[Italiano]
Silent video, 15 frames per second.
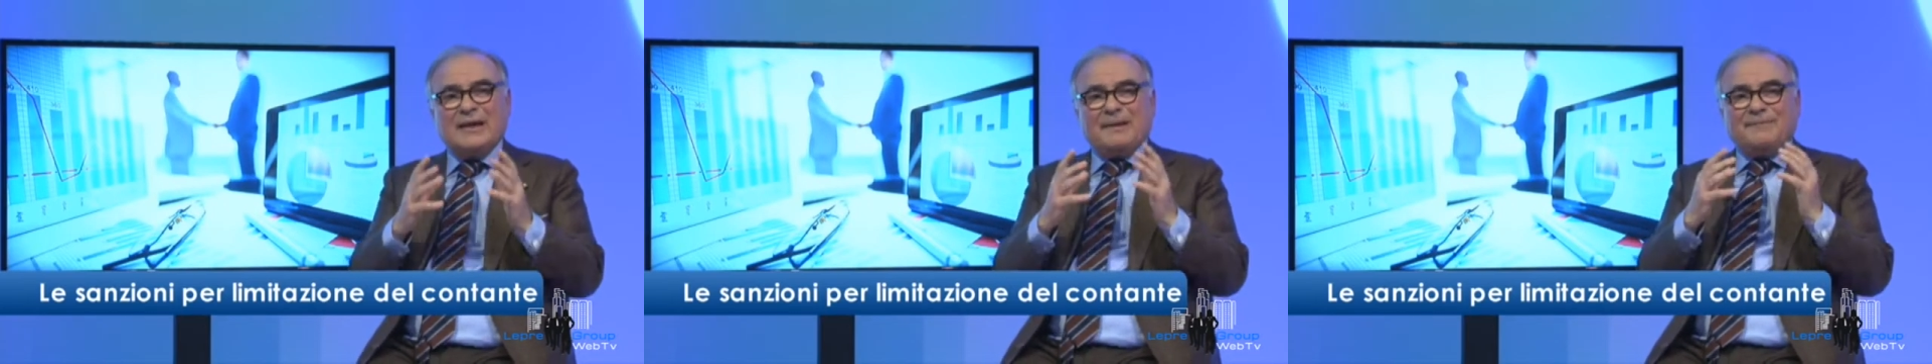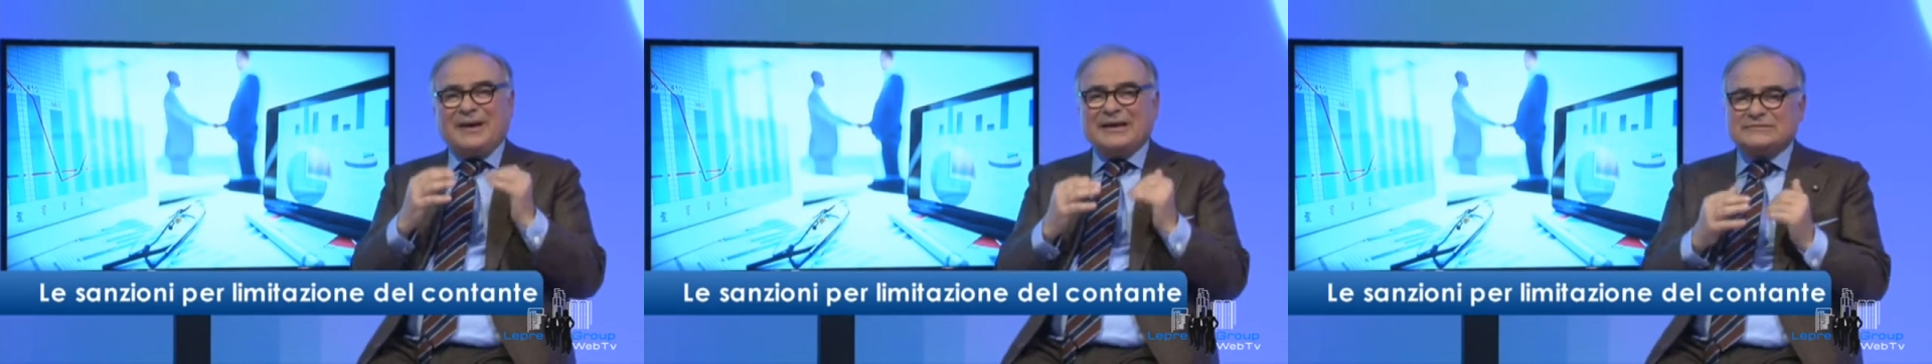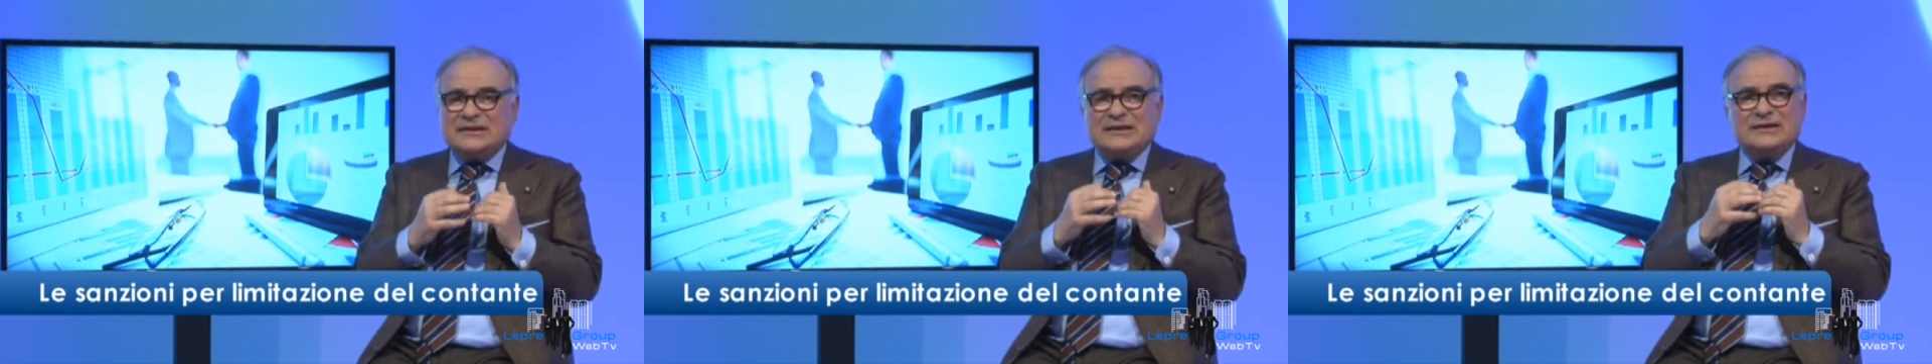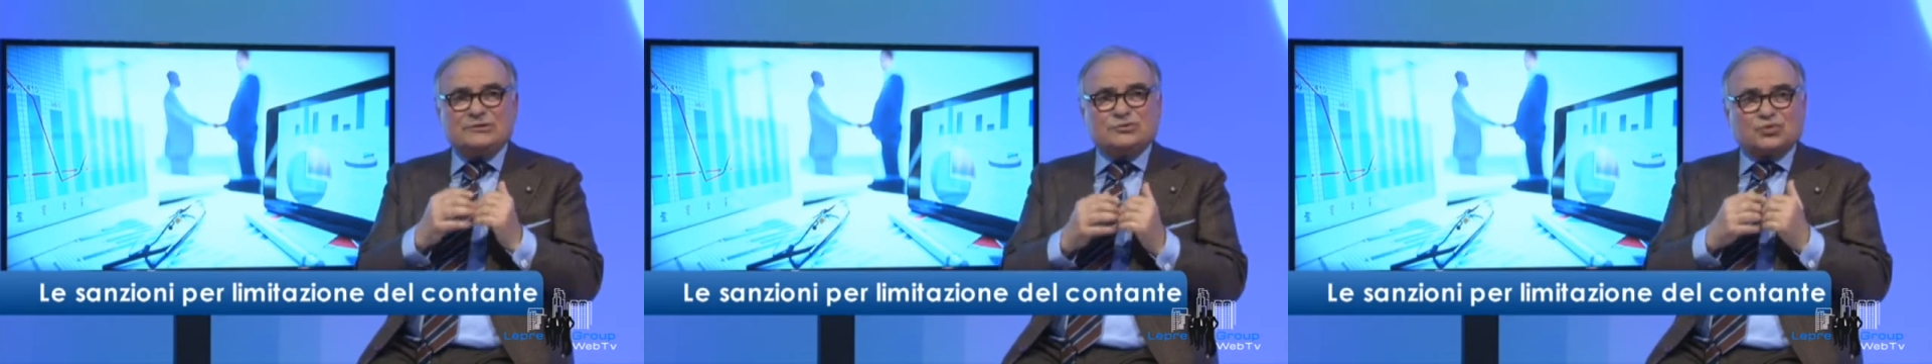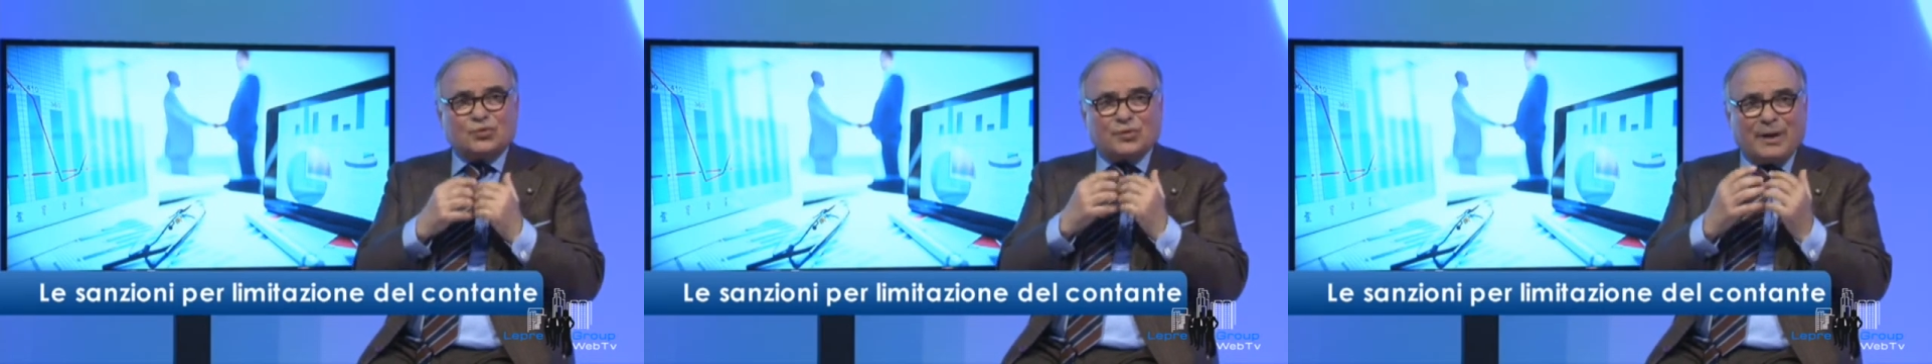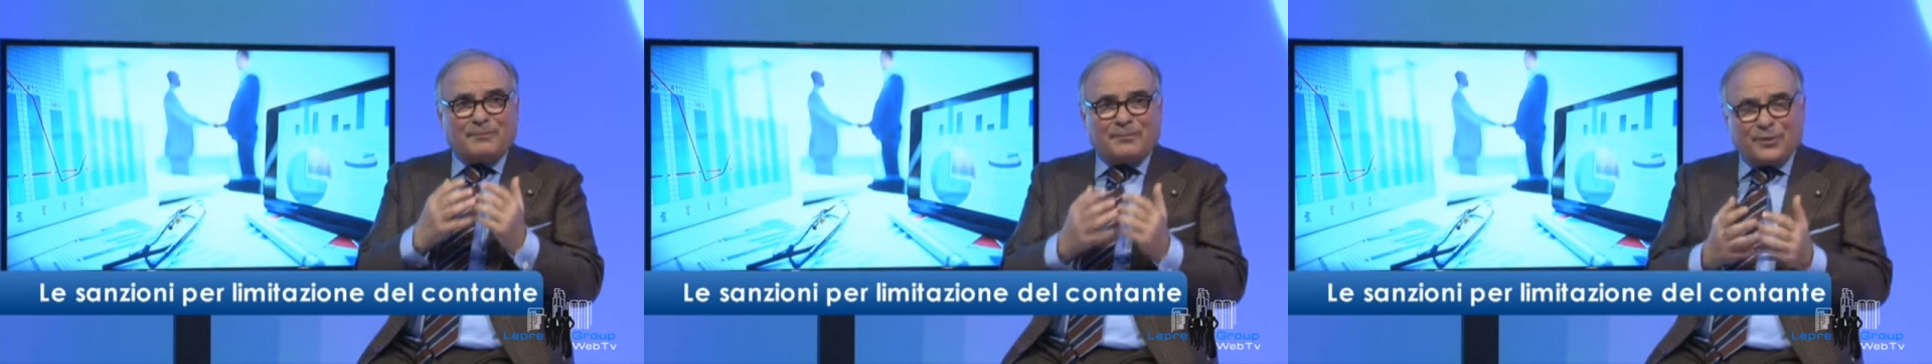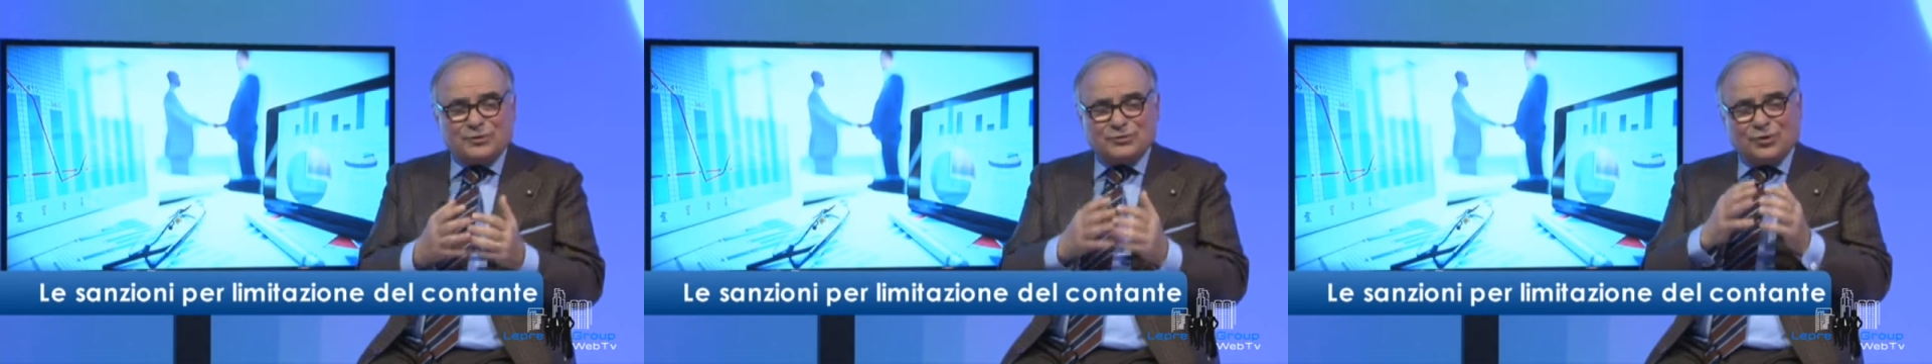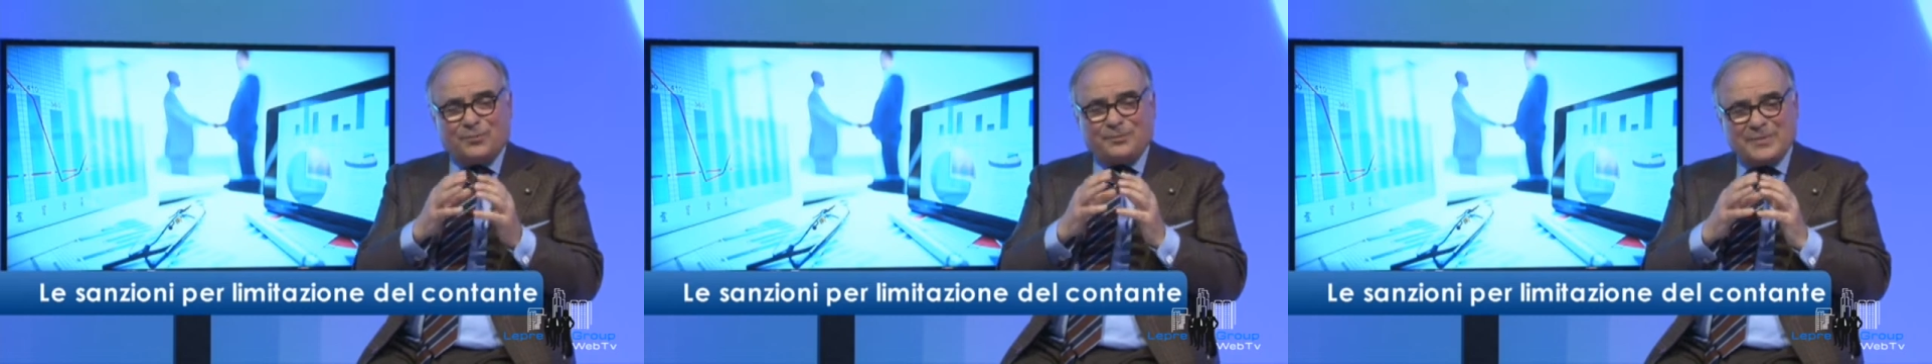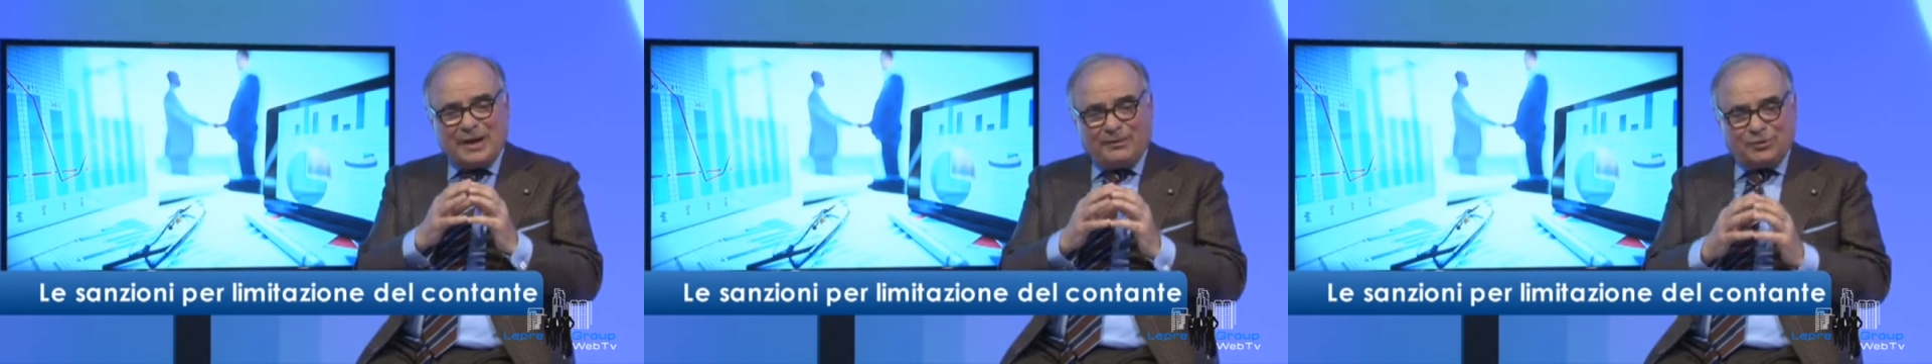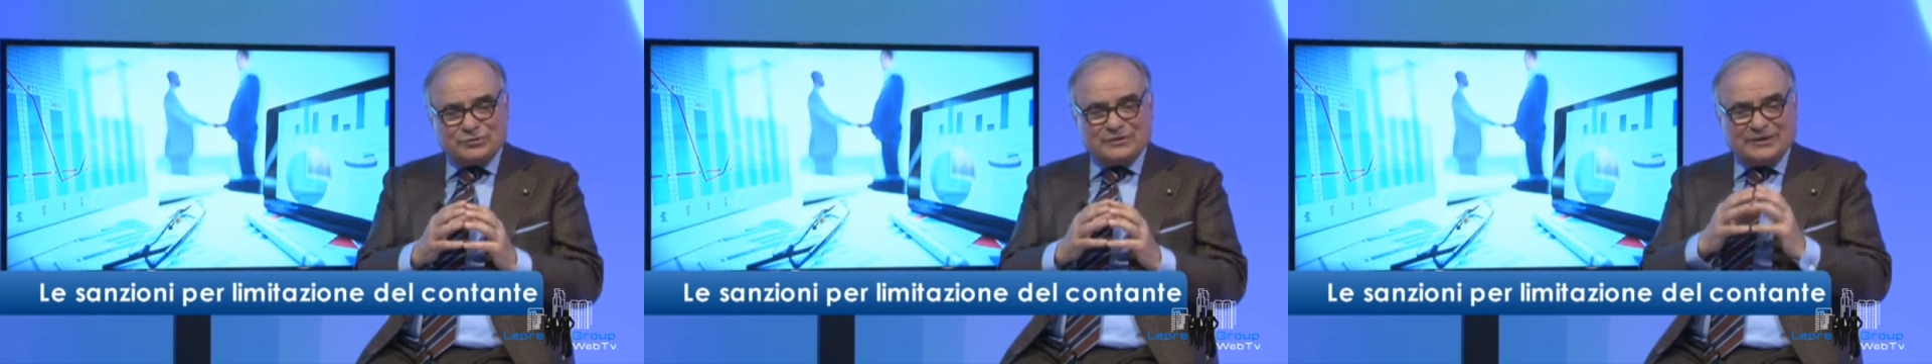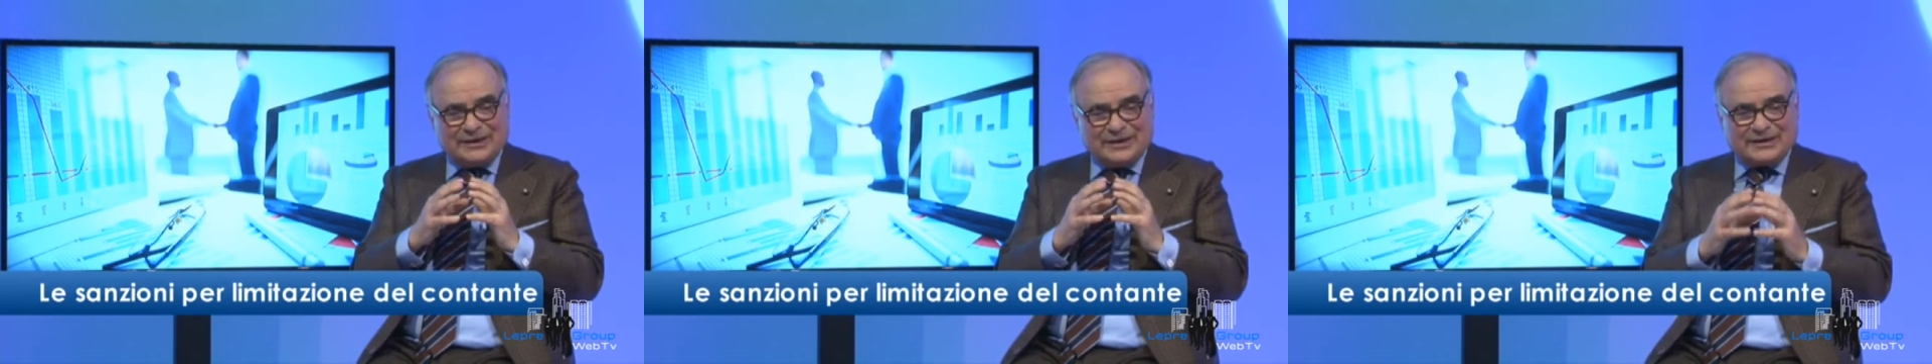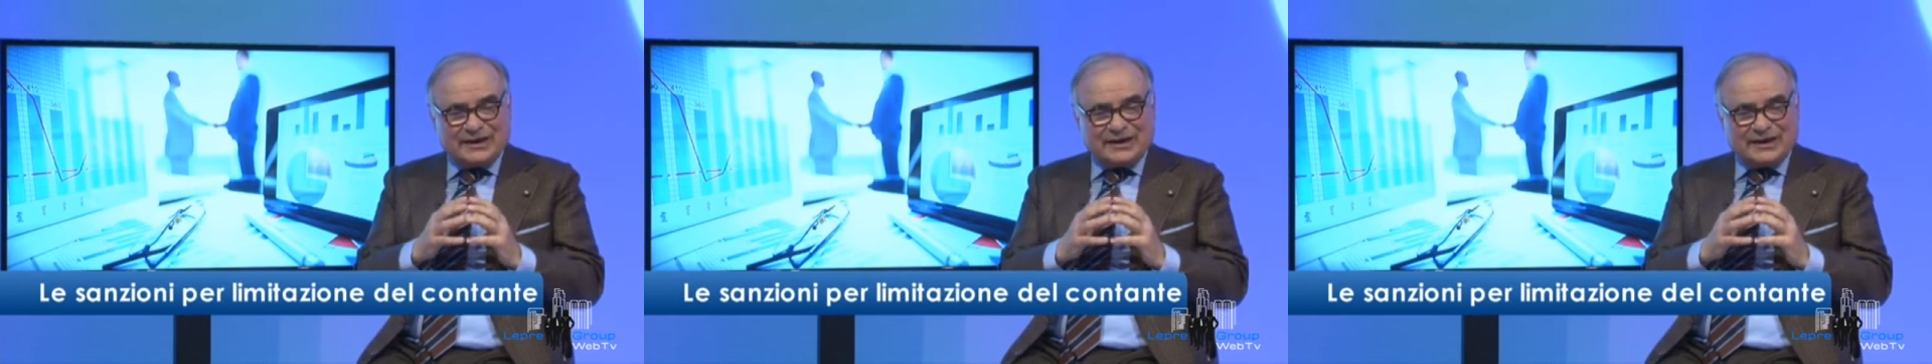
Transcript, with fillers: ma addirittura poi dobbiamo dire